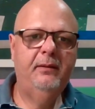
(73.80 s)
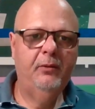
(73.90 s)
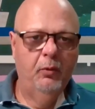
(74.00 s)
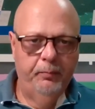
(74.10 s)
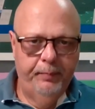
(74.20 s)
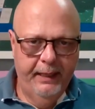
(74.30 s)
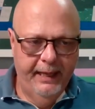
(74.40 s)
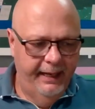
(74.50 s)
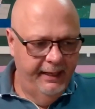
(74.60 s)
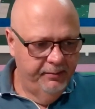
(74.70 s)
Com o
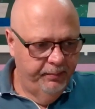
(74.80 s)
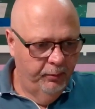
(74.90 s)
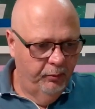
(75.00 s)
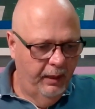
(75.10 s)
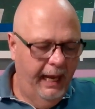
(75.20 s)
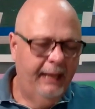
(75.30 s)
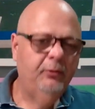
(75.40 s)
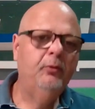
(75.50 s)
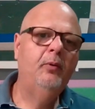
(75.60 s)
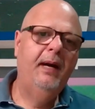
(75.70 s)
Piquerez por um
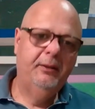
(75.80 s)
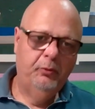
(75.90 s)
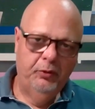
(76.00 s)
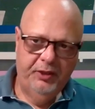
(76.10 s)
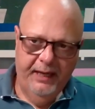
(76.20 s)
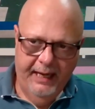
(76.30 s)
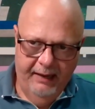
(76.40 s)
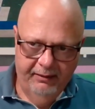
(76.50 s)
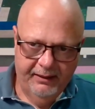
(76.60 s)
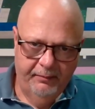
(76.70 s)
lado, o Arthur
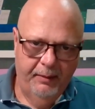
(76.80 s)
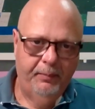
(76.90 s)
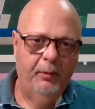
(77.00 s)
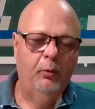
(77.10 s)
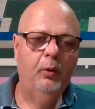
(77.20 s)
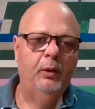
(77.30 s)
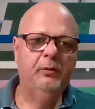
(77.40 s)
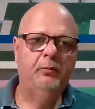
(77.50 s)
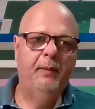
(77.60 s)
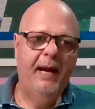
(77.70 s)
chegava também pelo
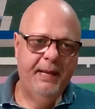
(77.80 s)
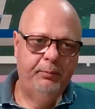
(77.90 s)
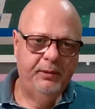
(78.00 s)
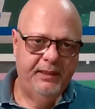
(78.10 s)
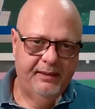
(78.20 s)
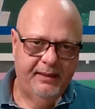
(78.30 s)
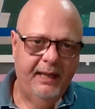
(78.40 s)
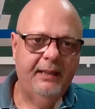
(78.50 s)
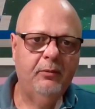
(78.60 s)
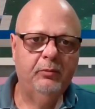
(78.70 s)
outro, o Mike podia
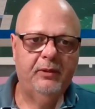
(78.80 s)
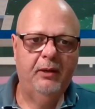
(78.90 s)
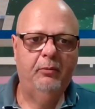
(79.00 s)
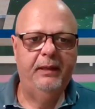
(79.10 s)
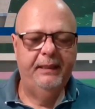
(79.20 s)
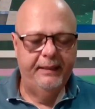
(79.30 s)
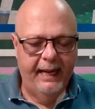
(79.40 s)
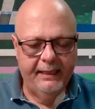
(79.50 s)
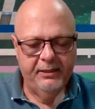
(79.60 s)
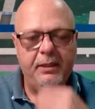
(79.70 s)
sair com
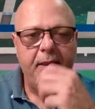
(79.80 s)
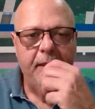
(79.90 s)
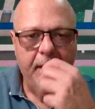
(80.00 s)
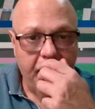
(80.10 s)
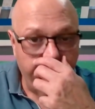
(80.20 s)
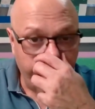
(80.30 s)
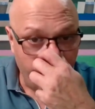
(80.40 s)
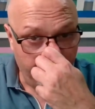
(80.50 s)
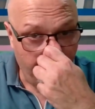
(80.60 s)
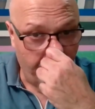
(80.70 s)
tranquilidade, e
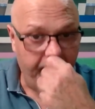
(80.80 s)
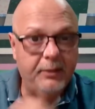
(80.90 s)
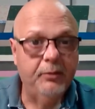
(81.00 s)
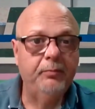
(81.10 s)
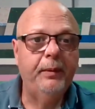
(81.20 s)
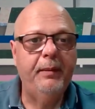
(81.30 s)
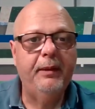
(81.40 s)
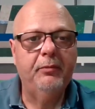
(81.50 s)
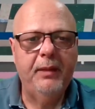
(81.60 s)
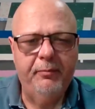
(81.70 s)
foi realmente um
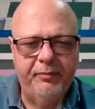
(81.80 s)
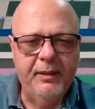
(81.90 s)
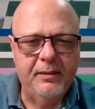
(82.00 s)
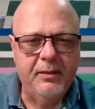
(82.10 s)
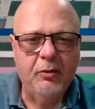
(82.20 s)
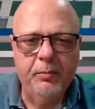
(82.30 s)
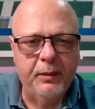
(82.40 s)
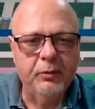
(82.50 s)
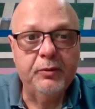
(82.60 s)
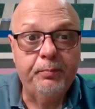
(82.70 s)
primeiro tempo, 25
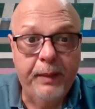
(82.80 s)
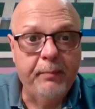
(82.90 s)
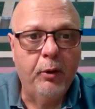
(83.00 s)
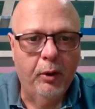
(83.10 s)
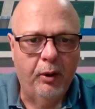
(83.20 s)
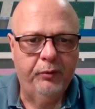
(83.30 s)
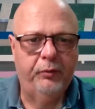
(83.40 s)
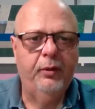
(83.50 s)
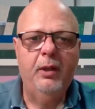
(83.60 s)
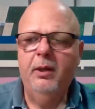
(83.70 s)
minutos primorosos.